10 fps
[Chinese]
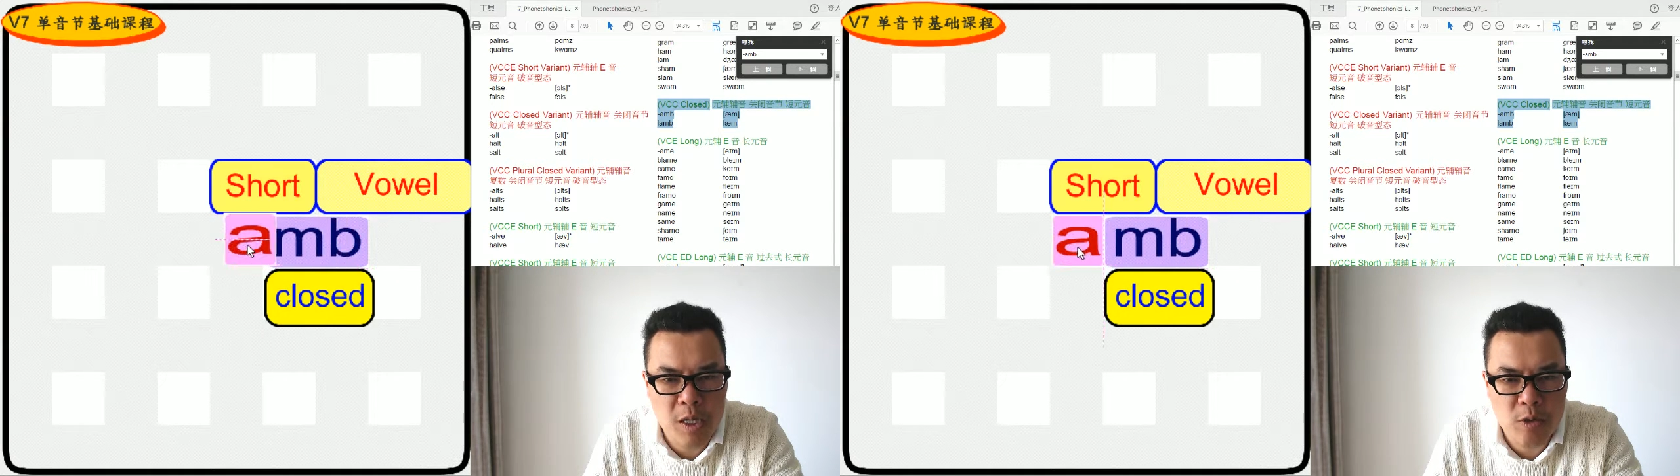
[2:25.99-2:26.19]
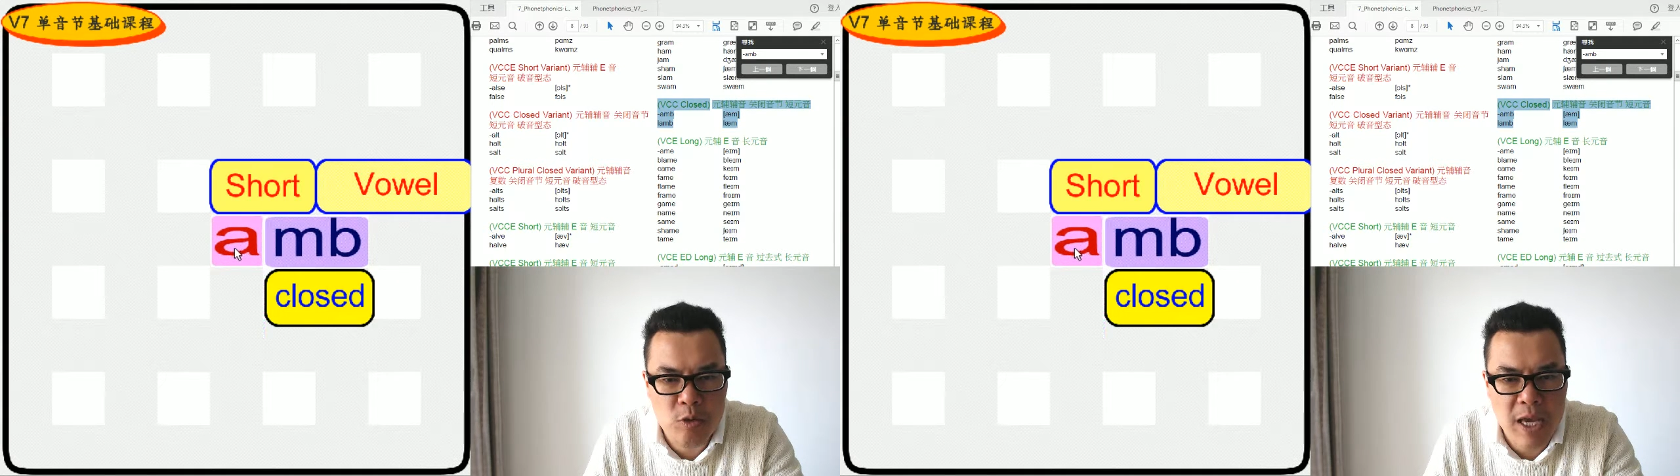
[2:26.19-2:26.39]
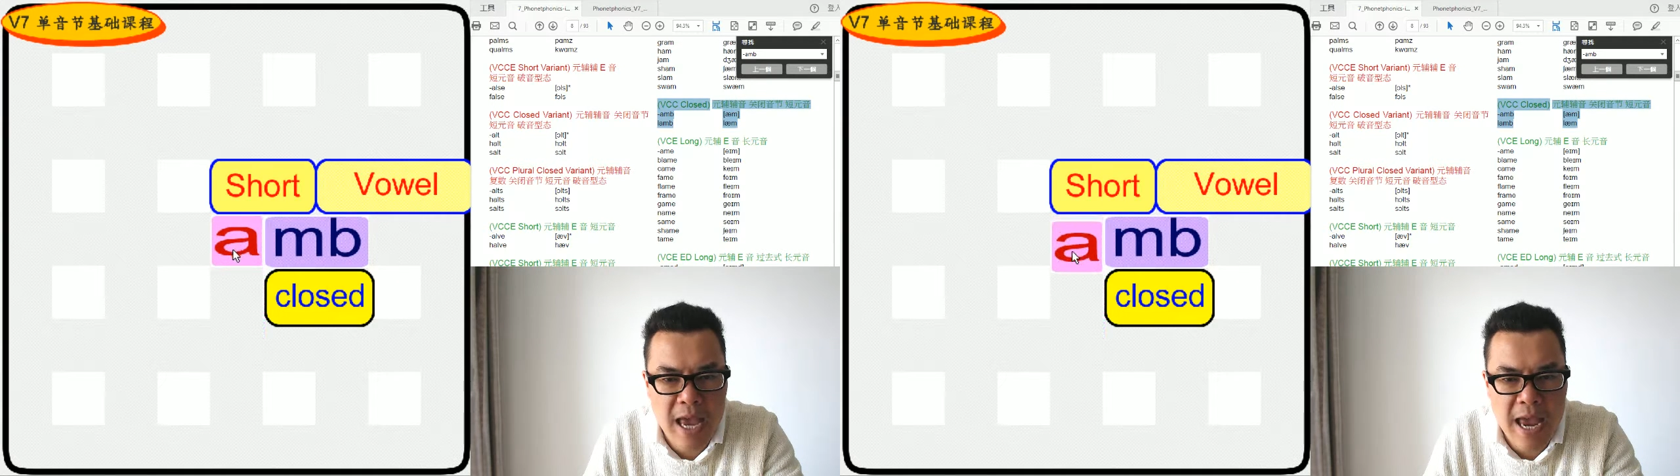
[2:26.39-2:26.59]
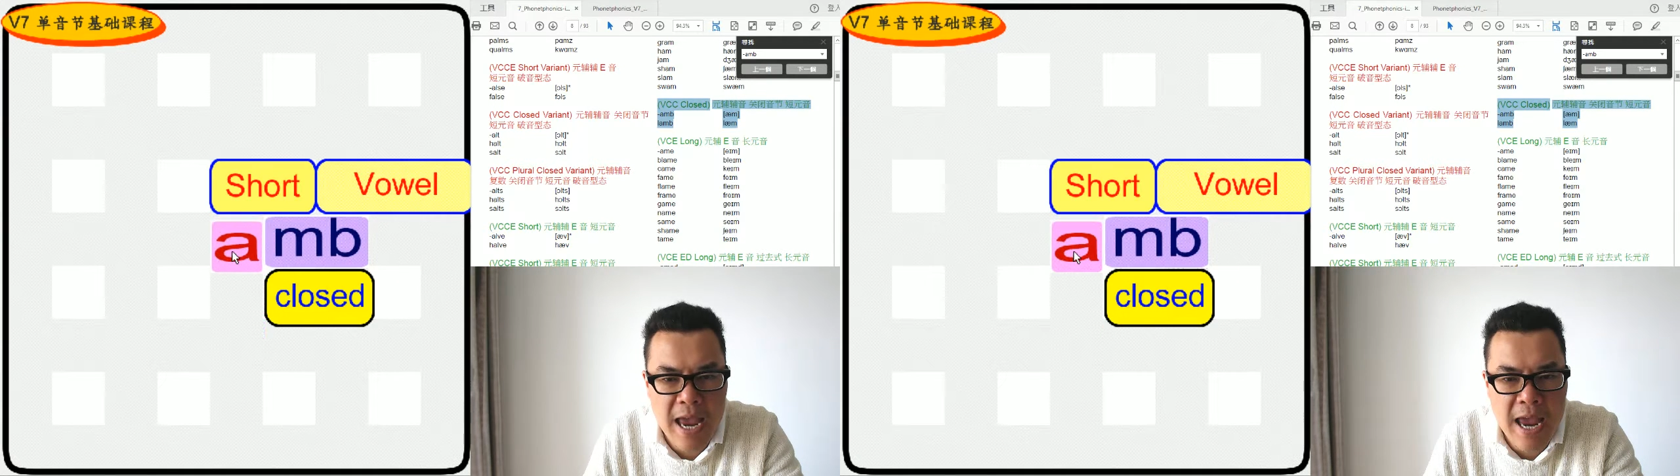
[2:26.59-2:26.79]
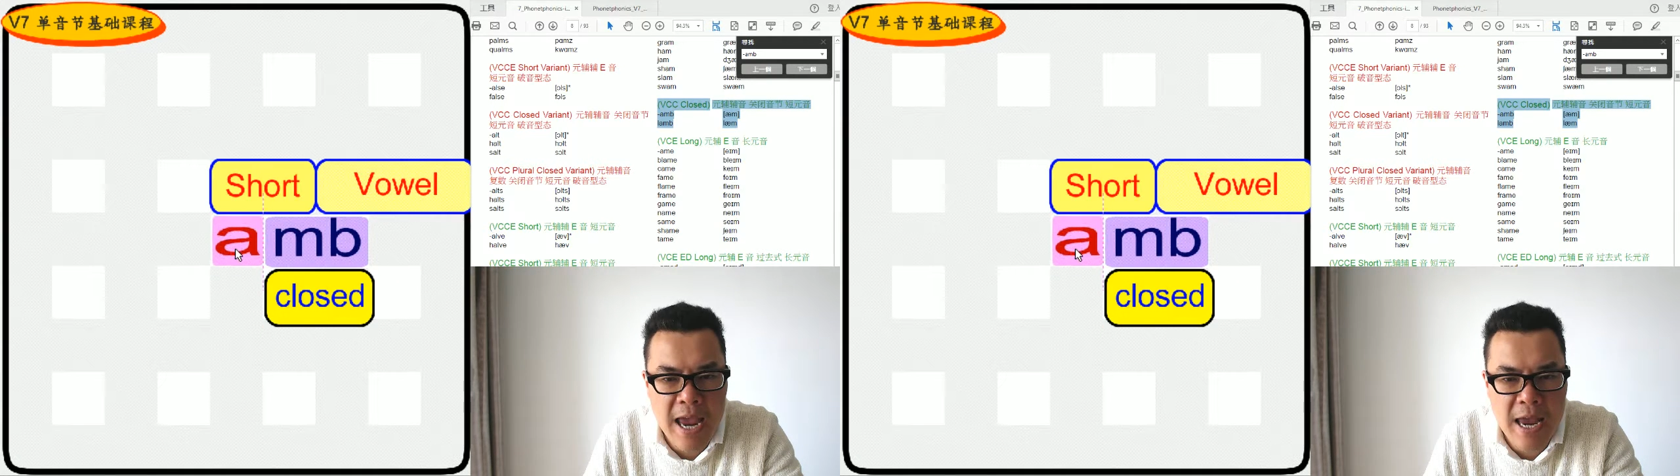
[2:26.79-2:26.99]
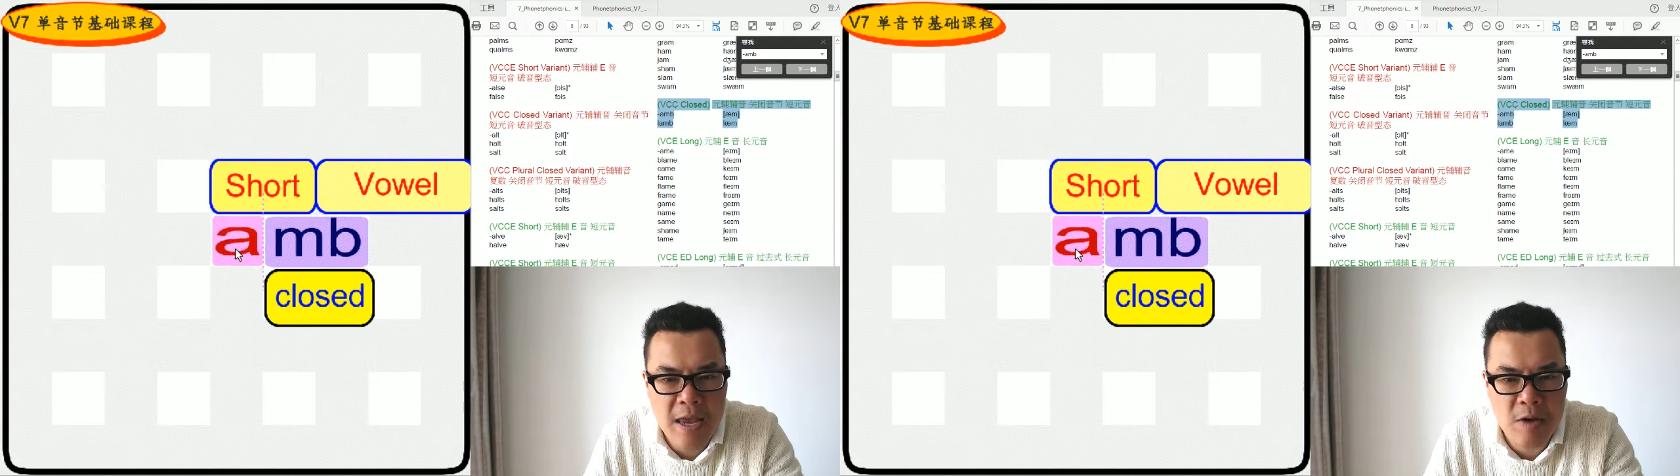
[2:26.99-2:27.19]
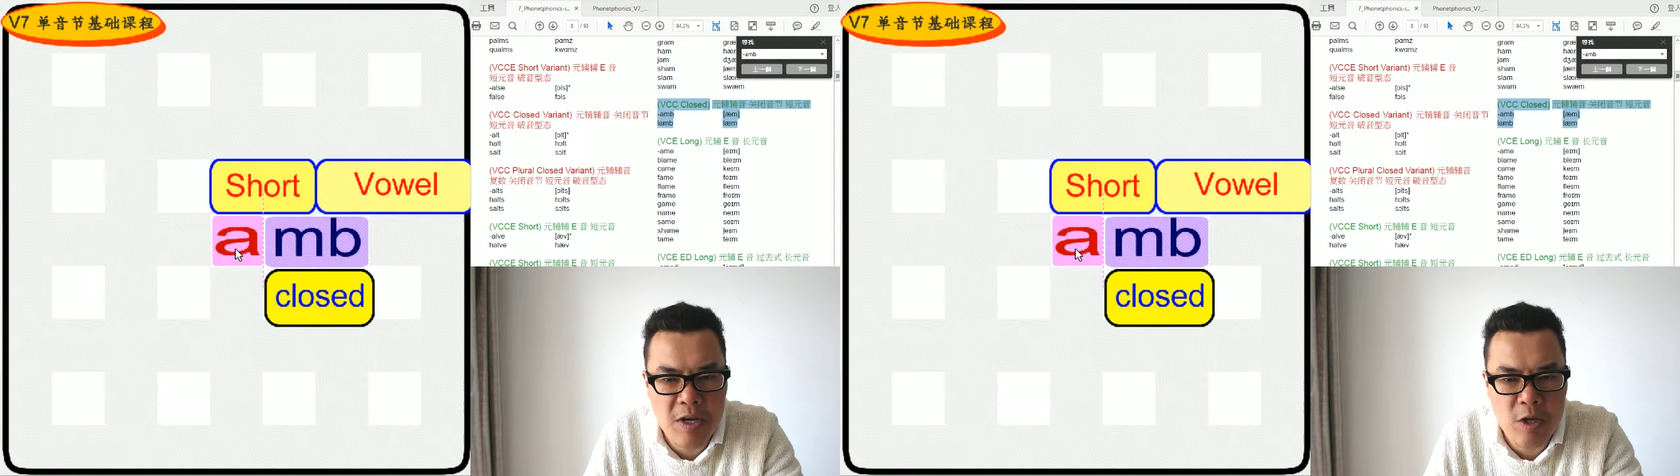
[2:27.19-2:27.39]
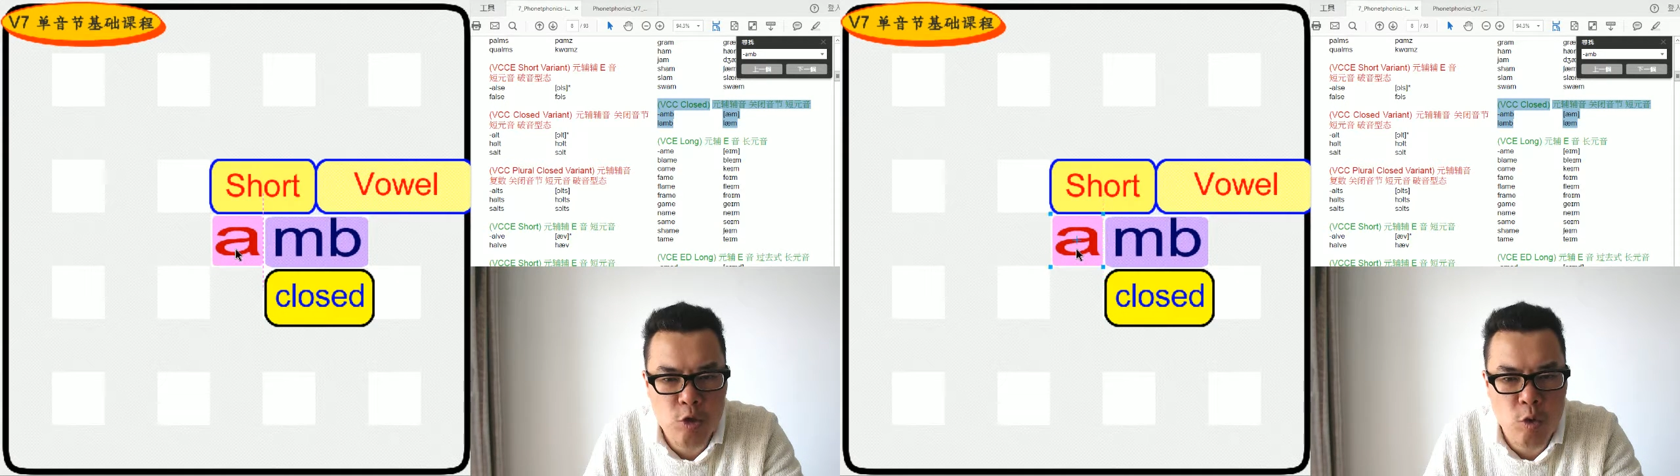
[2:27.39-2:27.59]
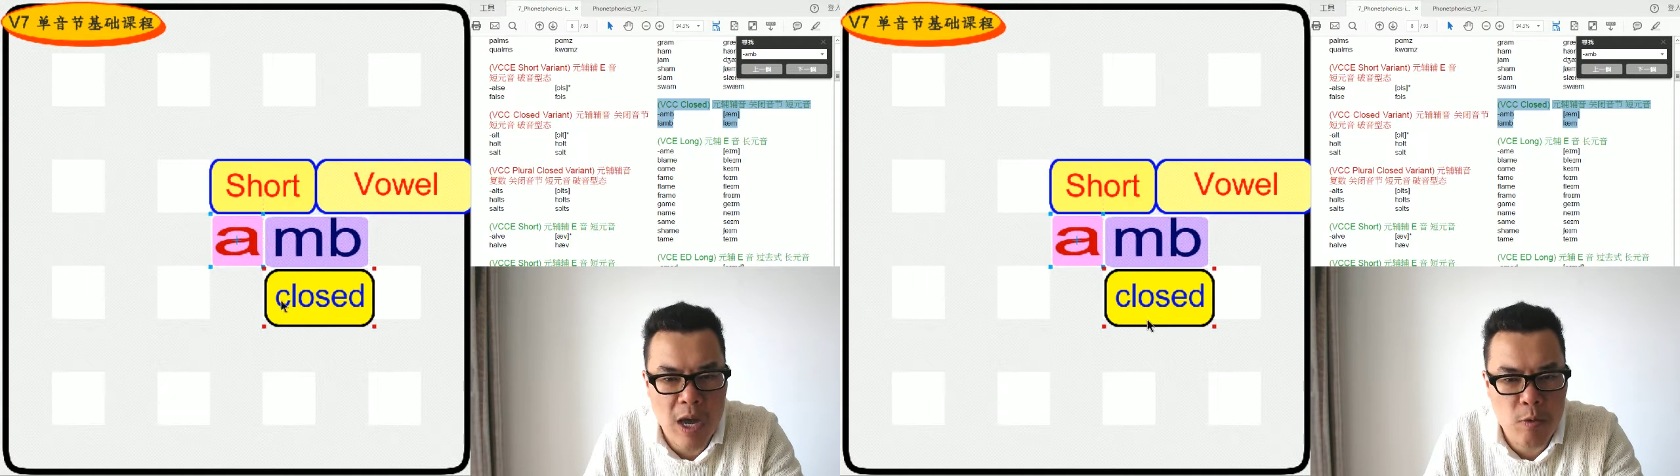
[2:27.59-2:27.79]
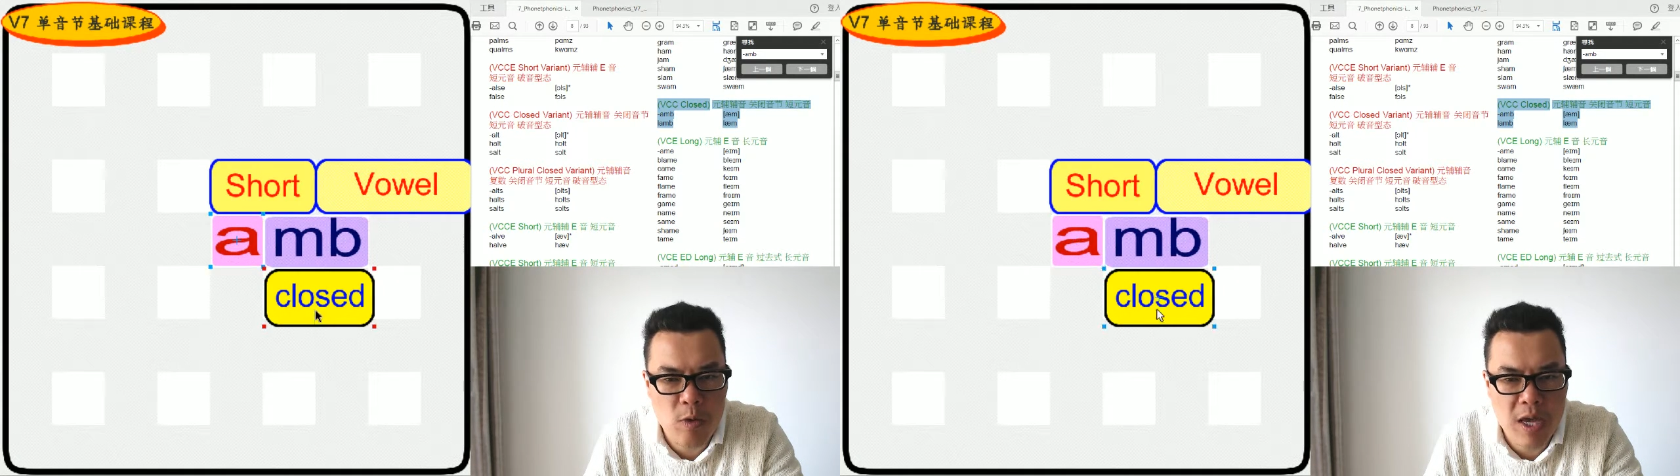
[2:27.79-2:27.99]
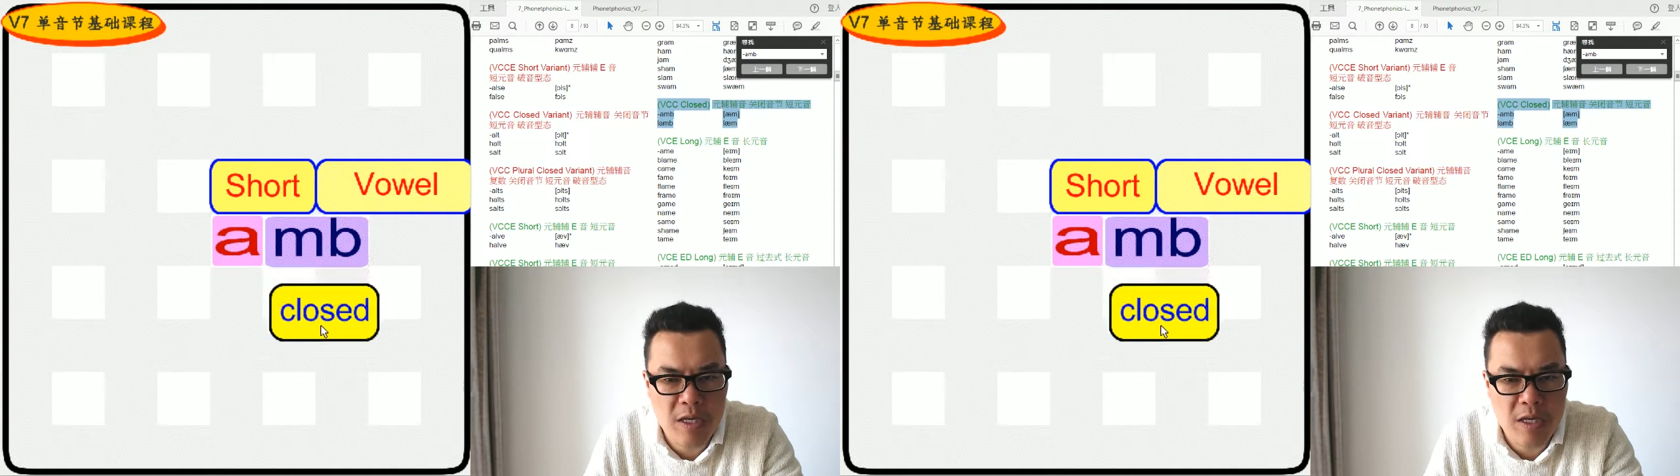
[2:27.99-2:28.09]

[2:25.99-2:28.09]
所以 A 要念短元，